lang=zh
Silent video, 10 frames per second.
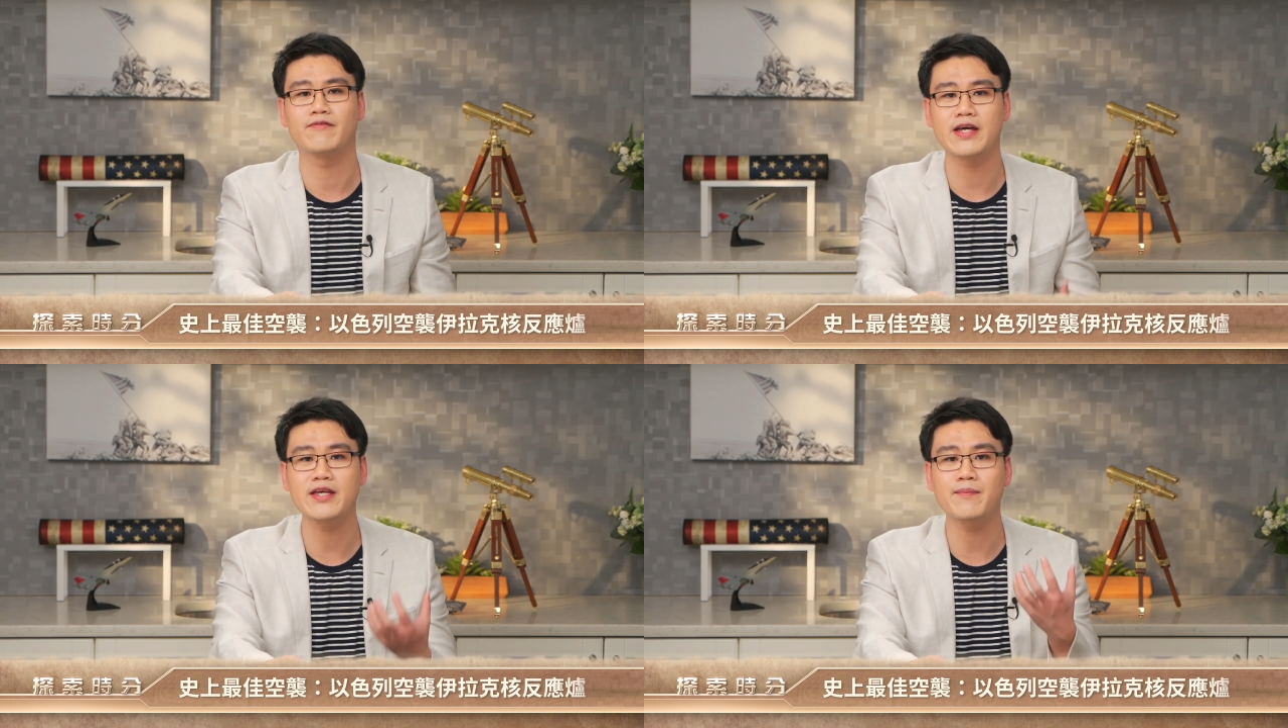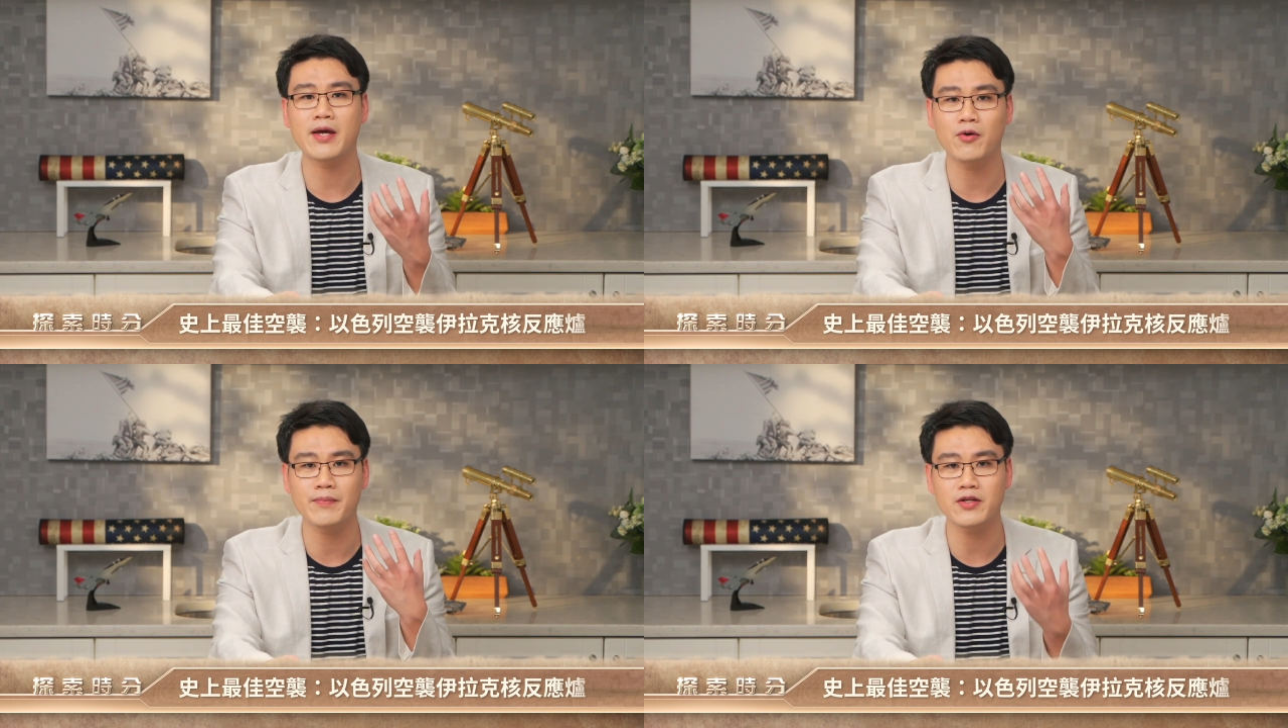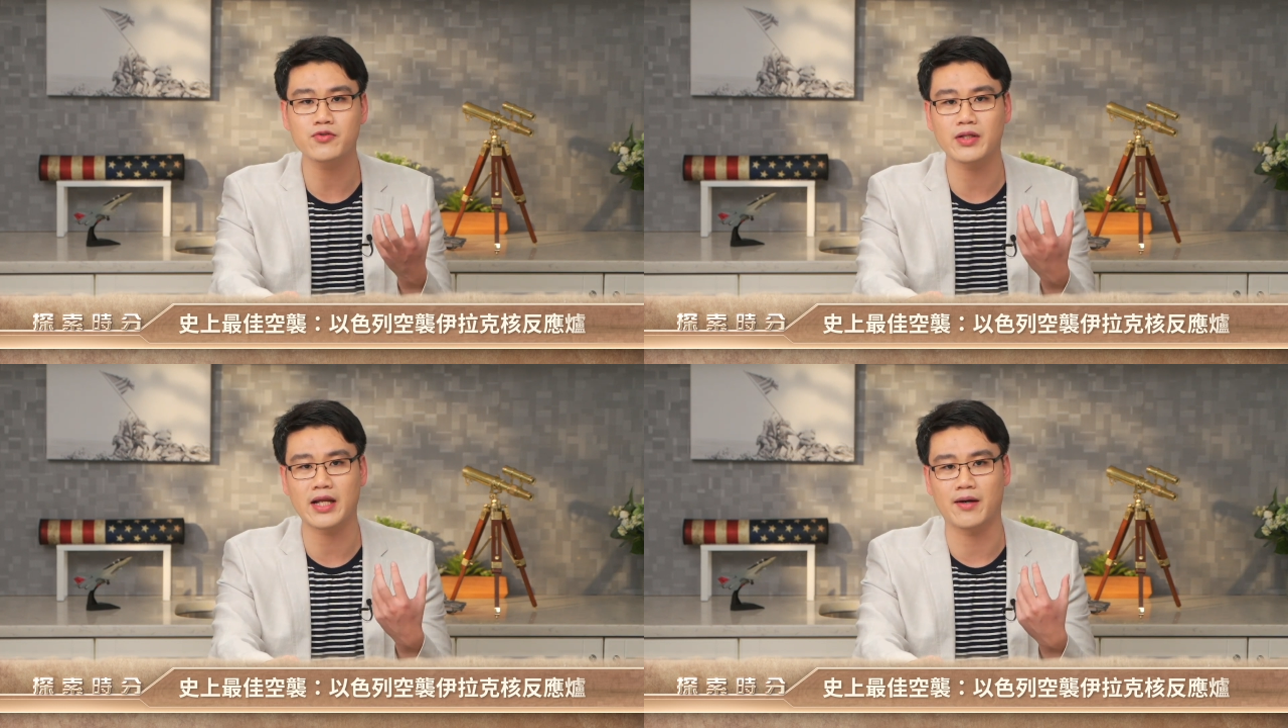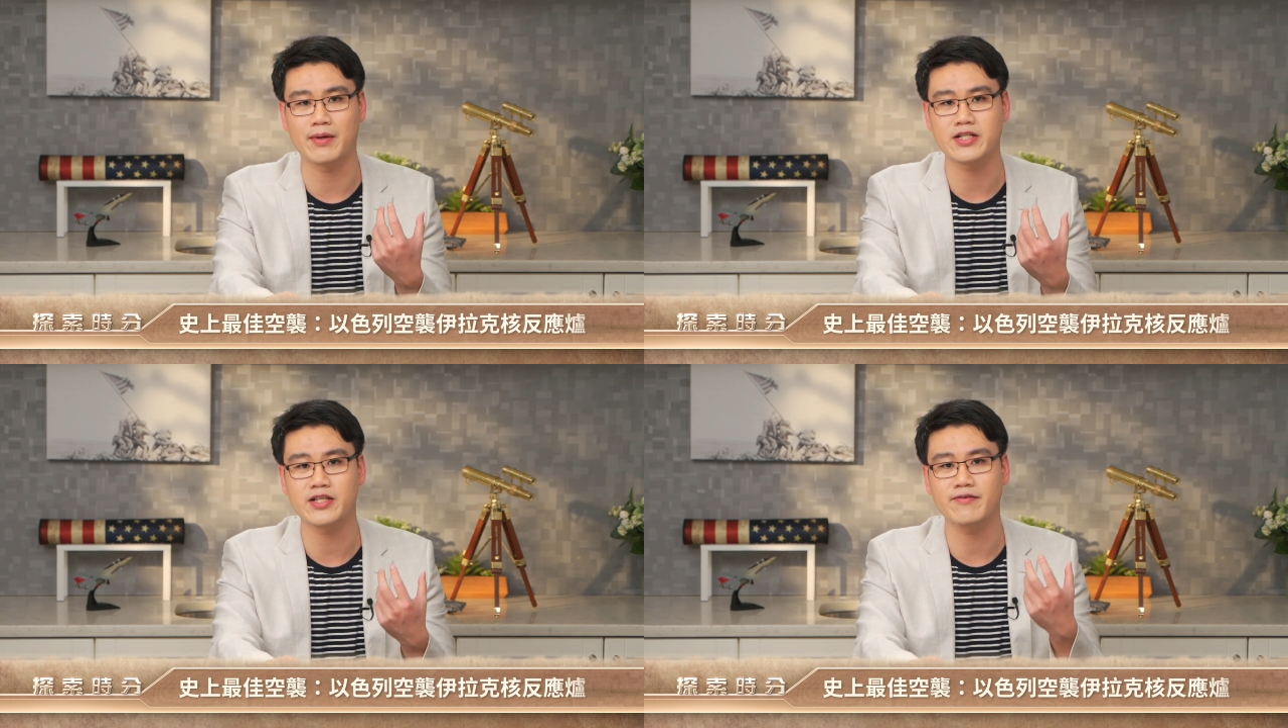唯一没有命中的两
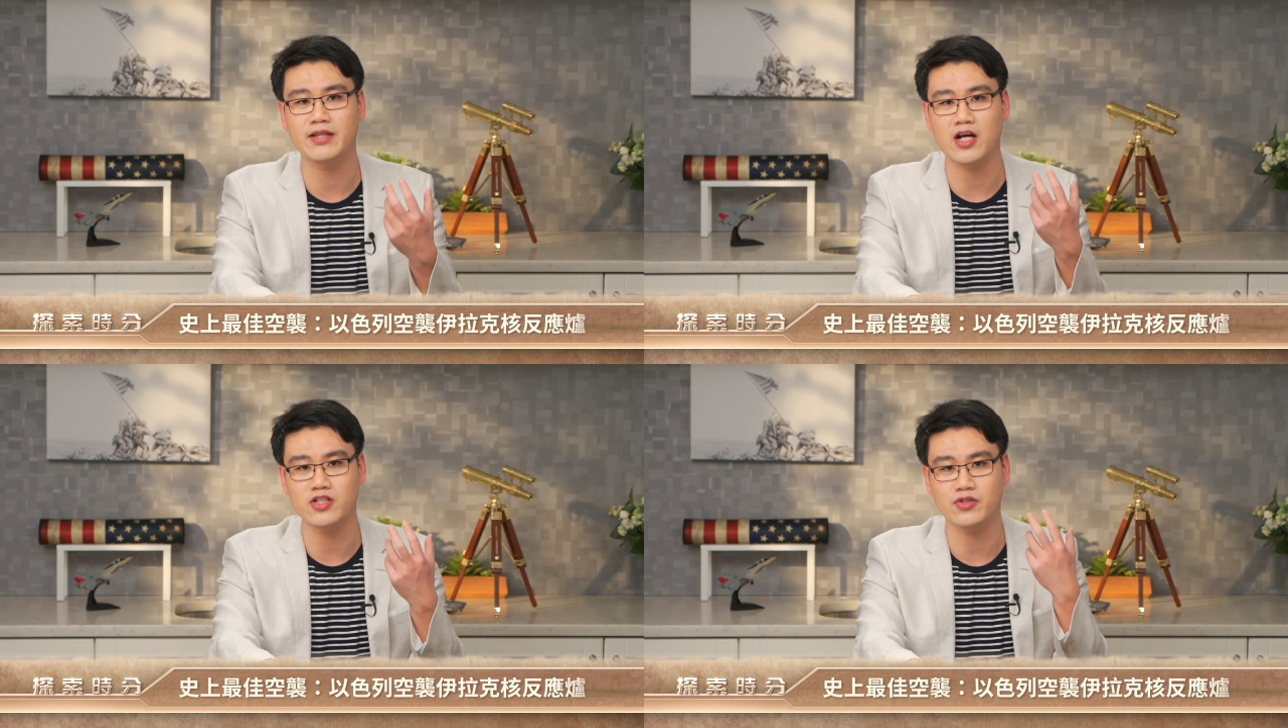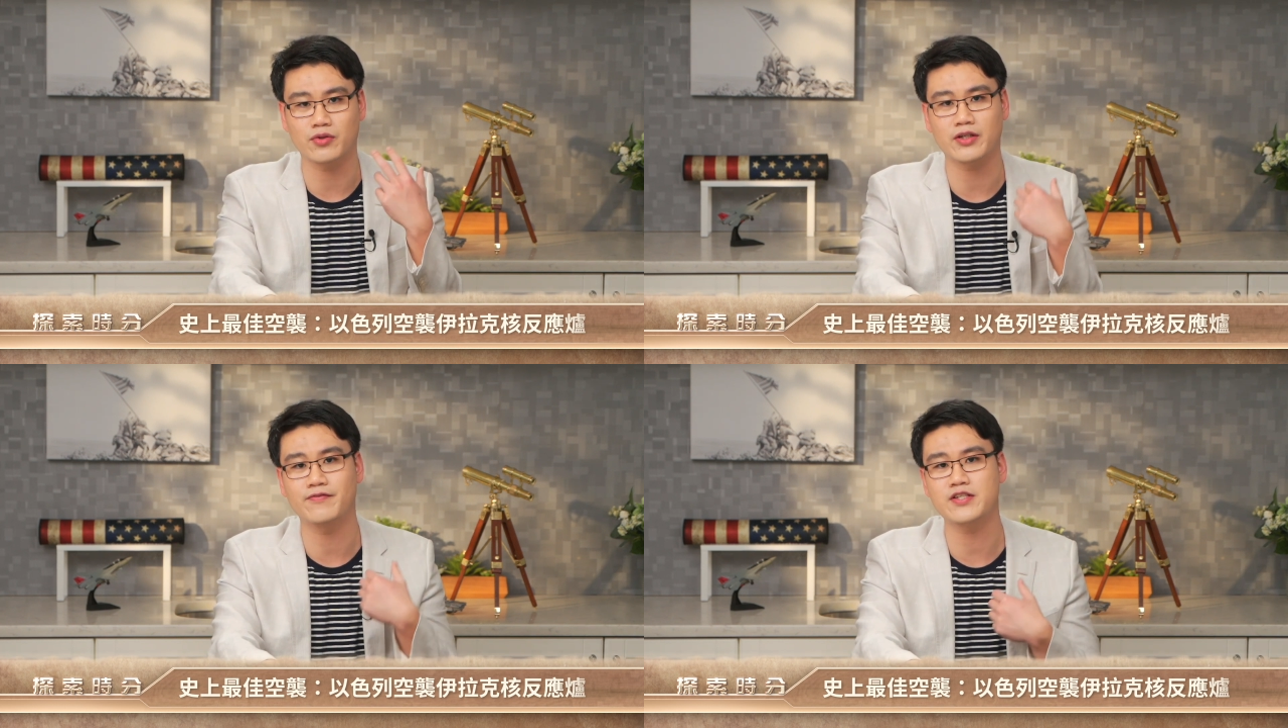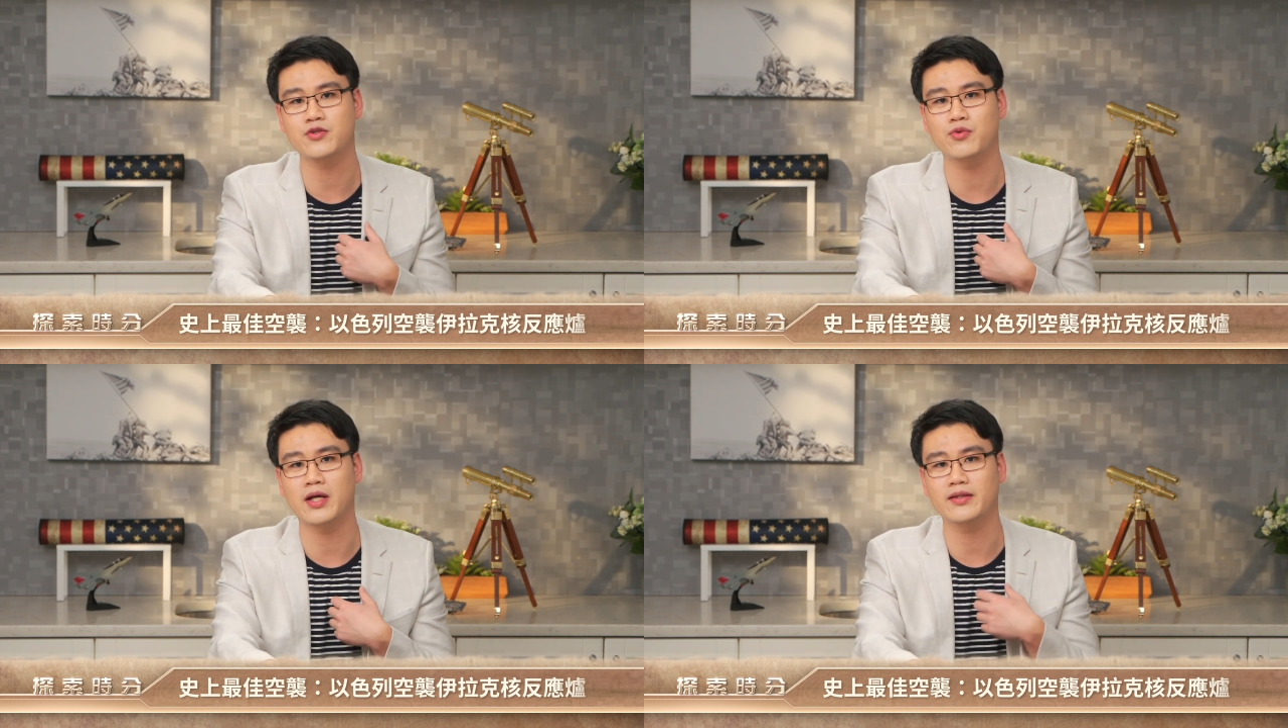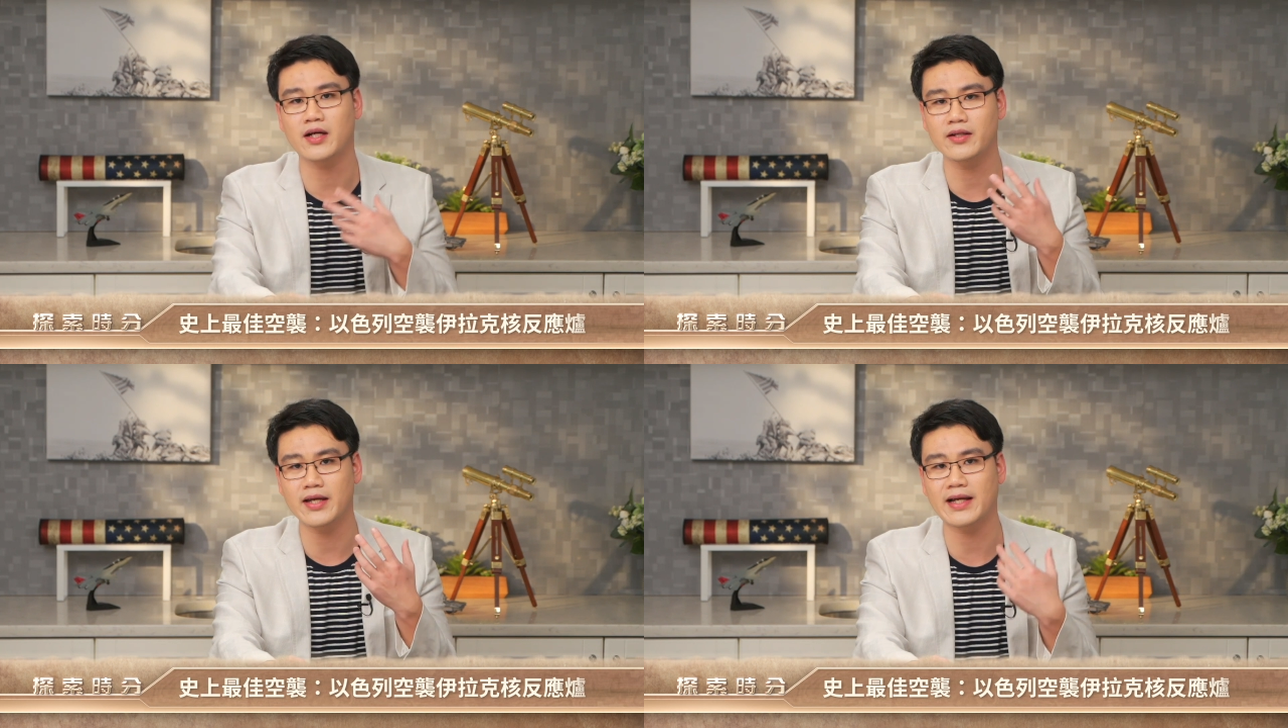枚是因为当时有一个飞行员
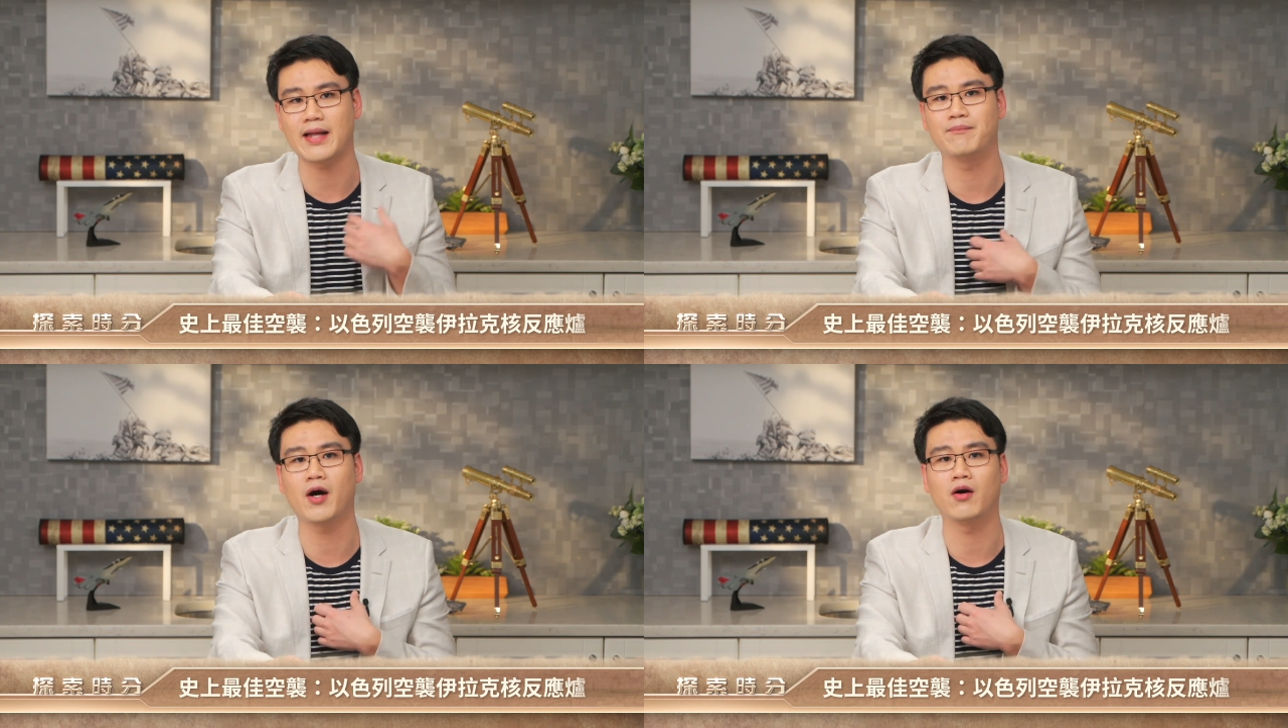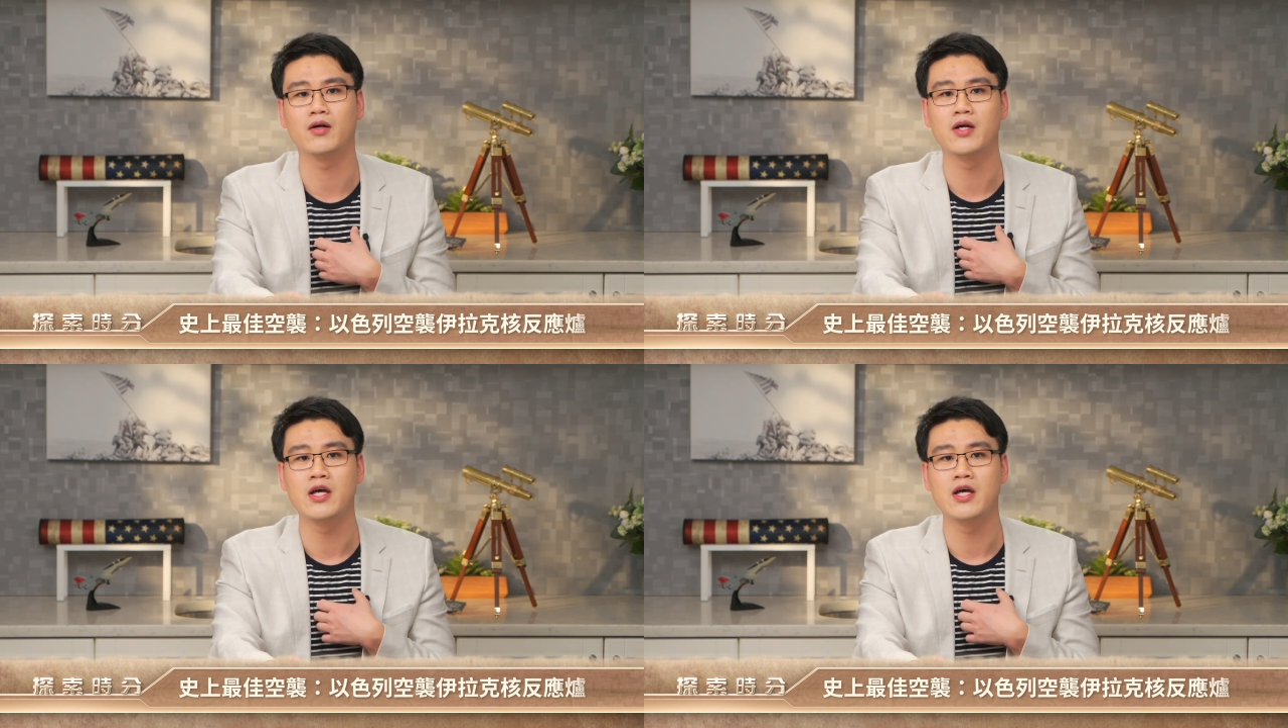当天感冒。